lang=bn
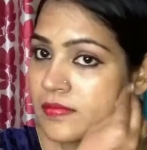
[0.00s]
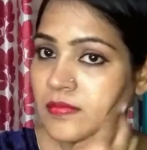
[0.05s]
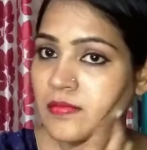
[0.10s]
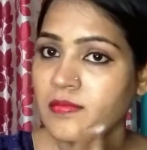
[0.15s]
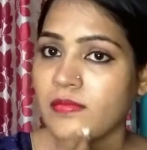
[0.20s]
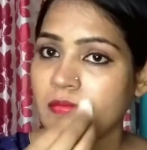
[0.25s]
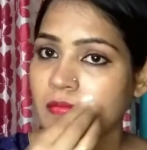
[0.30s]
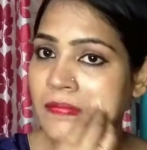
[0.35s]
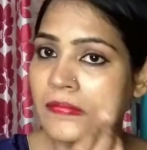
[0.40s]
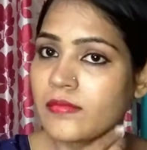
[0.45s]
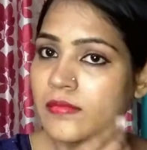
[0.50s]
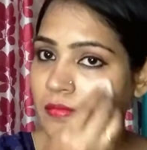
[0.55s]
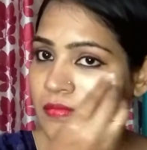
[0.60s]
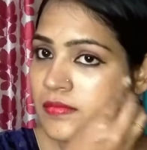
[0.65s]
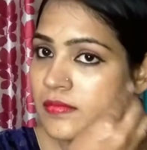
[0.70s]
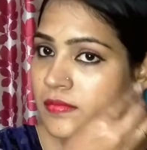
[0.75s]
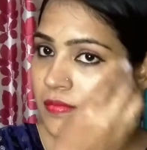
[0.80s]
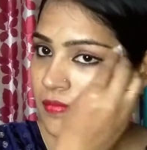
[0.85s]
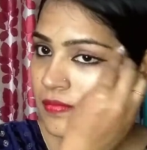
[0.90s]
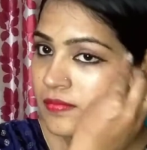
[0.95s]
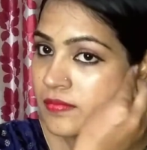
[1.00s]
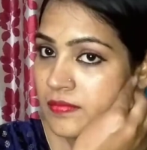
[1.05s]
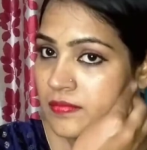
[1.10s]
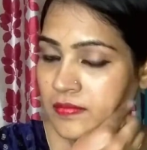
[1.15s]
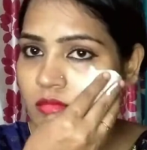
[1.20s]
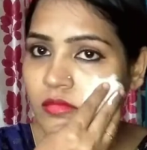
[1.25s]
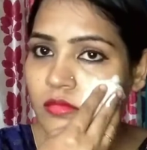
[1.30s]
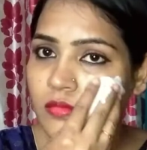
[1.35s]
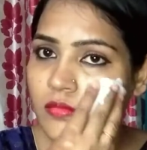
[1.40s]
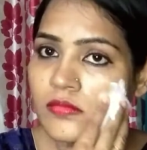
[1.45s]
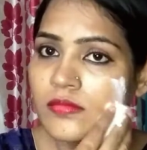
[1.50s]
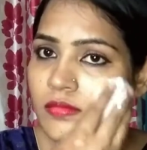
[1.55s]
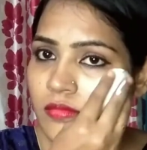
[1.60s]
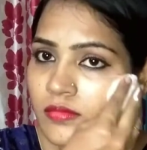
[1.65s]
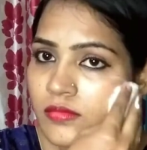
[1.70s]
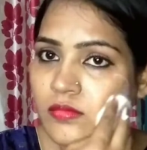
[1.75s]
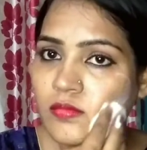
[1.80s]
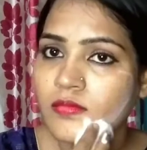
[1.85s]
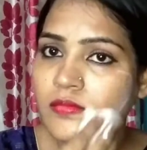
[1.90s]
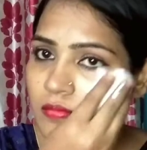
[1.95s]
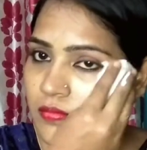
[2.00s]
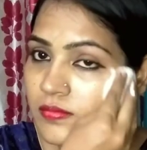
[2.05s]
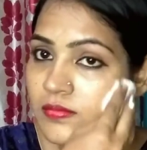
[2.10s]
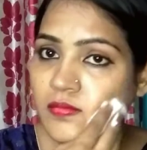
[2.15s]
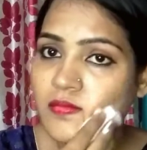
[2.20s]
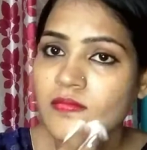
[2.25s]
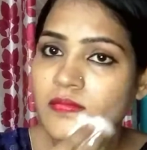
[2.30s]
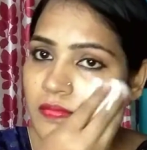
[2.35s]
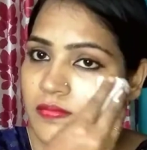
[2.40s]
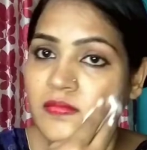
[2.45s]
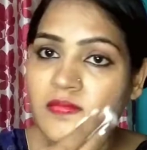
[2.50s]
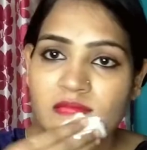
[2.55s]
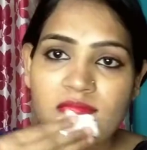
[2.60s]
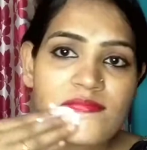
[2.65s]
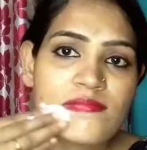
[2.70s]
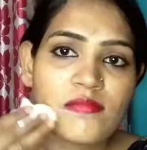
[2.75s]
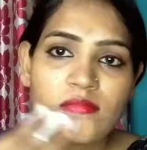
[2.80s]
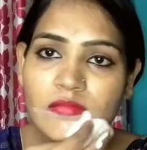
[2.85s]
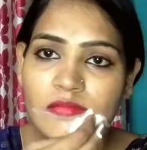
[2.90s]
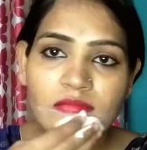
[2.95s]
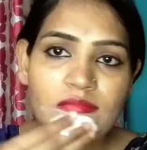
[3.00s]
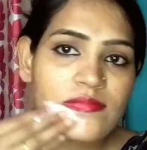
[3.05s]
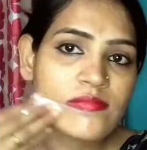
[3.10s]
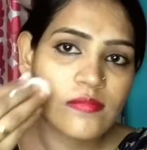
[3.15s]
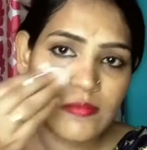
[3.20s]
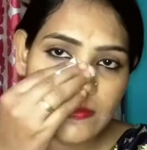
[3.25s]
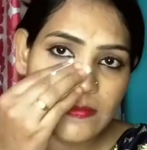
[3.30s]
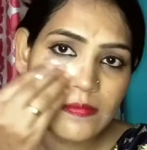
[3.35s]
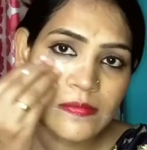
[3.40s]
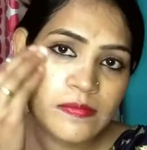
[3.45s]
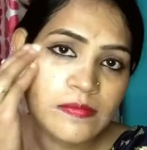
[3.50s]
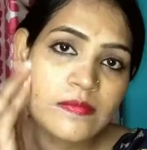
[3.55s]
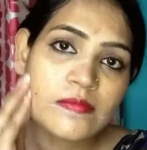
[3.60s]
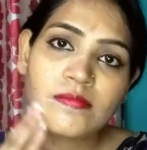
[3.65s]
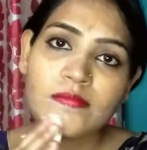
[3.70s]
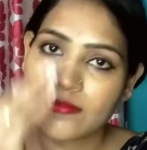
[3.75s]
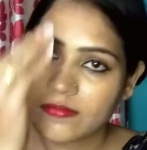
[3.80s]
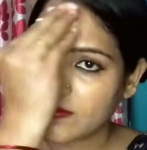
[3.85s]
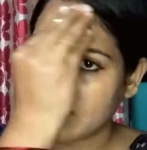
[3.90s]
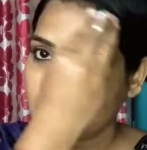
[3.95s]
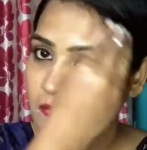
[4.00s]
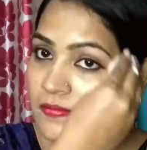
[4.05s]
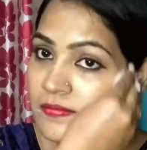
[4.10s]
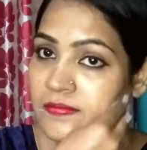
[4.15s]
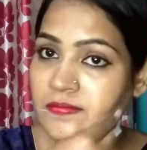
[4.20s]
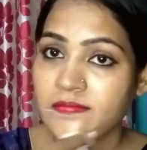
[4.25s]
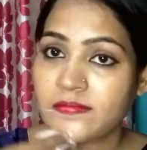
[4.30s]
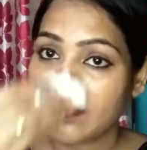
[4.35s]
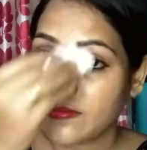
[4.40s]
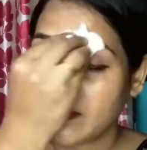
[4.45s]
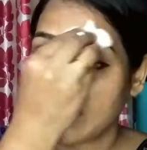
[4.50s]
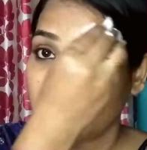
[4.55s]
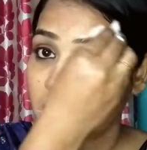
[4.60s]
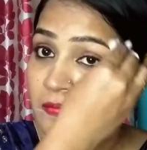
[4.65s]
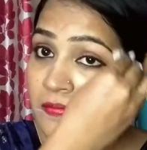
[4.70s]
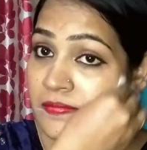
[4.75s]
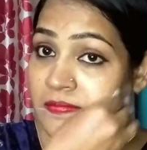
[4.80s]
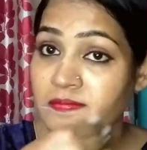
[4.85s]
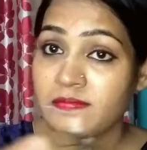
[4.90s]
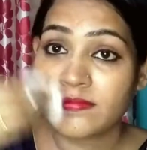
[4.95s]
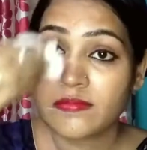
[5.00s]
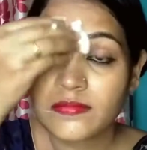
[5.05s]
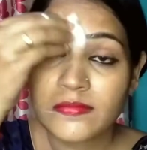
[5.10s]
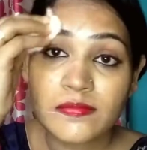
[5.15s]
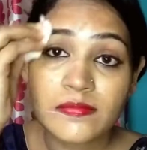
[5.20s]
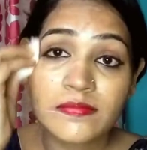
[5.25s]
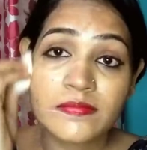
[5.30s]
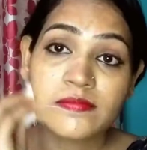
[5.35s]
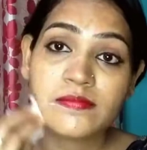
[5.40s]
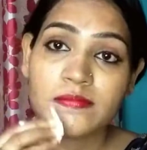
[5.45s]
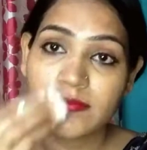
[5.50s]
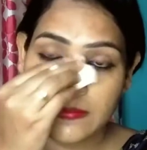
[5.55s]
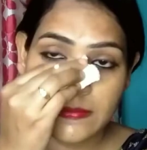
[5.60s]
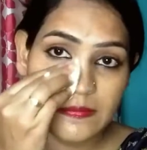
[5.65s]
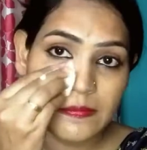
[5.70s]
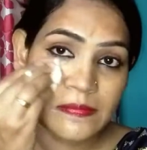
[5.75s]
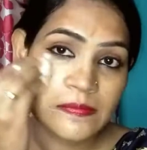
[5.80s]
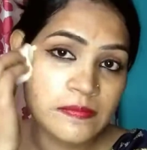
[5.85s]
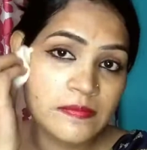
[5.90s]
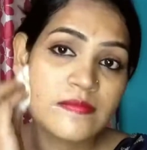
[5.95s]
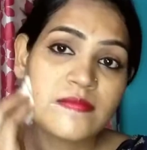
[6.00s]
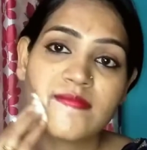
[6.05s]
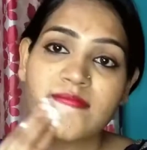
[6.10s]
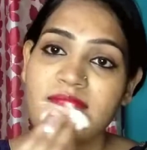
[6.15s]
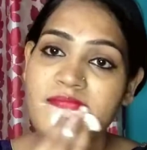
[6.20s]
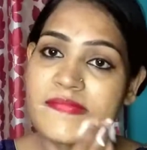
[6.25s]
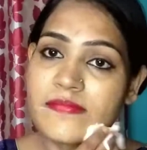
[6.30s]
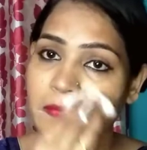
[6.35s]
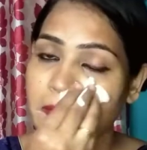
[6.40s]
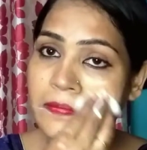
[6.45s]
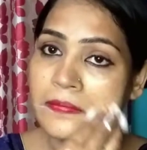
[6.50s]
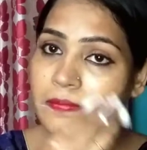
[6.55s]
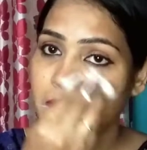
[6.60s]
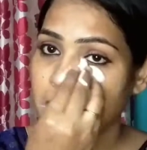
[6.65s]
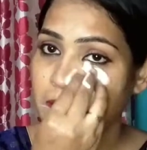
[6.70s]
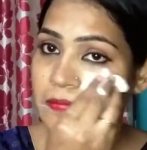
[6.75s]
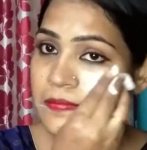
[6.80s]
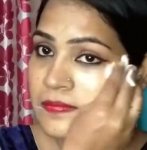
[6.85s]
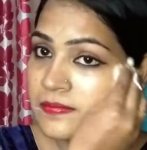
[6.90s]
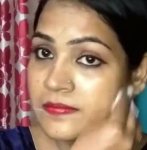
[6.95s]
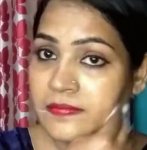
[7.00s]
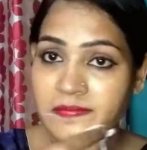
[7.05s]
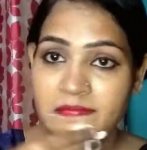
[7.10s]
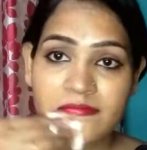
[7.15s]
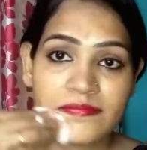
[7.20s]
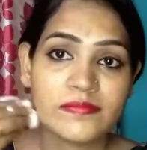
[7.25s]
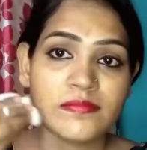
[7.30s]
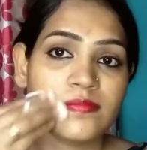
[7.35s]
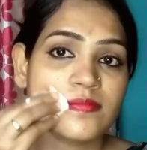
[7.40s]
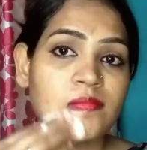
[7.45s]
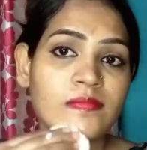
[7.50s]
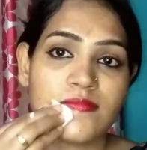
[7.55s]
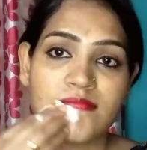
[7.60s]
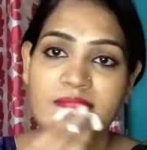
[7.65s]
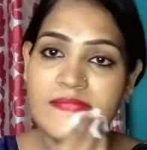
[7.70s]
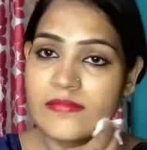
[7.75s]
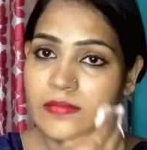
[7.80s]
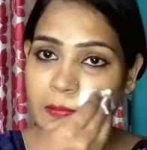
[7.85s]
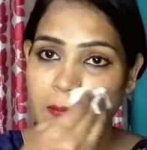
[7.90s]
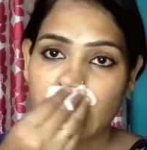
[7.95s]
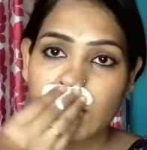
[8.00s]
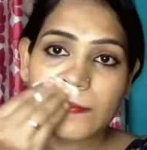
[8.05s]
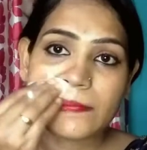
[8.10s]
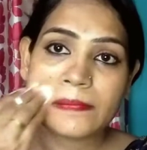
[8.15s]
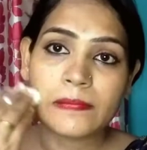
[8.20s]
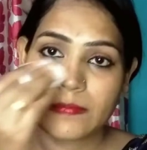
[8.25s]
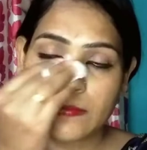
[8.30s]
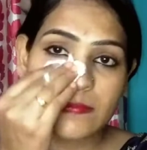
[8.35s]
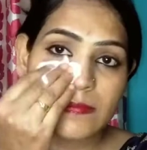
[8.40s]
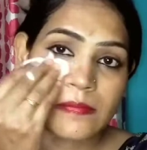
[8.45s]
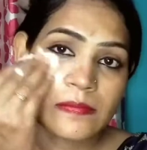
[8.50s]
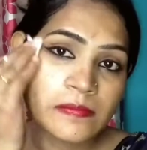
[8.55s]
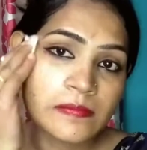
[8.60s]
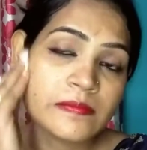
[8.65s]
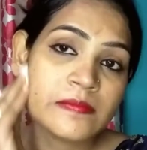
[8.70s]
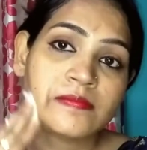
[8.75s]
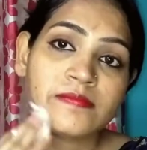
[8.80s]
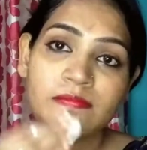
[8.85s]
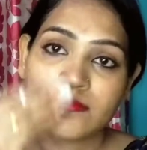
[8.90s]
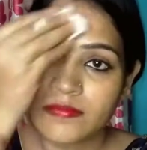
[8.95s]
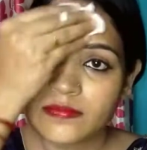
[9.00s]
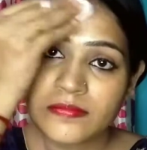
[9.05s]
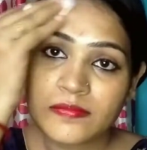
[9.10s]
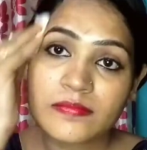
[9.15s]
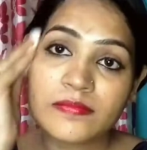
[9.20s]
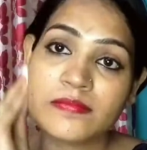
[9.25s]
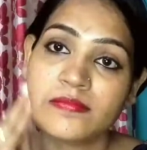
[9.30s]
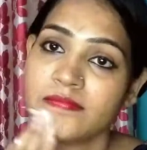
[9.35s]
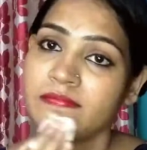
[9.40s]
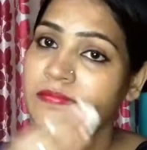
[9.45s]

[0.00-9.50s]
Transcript: রিমুভ হয়ে যাবে এটা দিয়ে আমার মুখের মেকআপ আমি সবসময় রিমুভ করে থাকি এটা খুব ভালো একটা হার্বাল প্রোডাক্ট আপনারা একবার ইউজ করে দেখতে পারেন